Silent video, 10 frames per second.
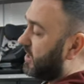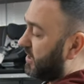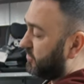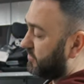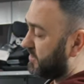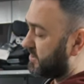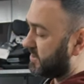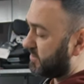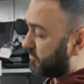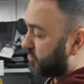оно,
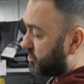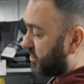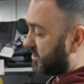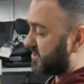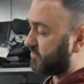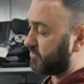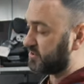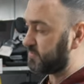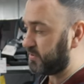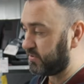видите, немножечко
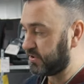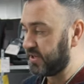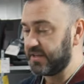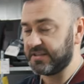раздвинулось вперед,